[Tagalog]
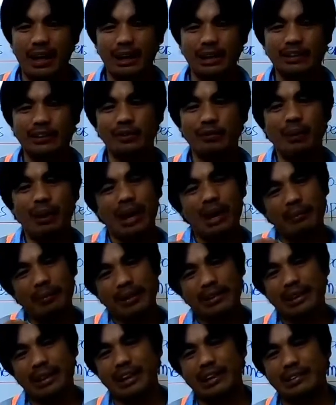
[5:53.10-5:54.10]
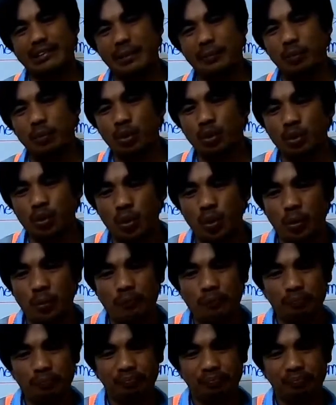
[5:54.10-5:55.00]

at yung mga may sakit sa puso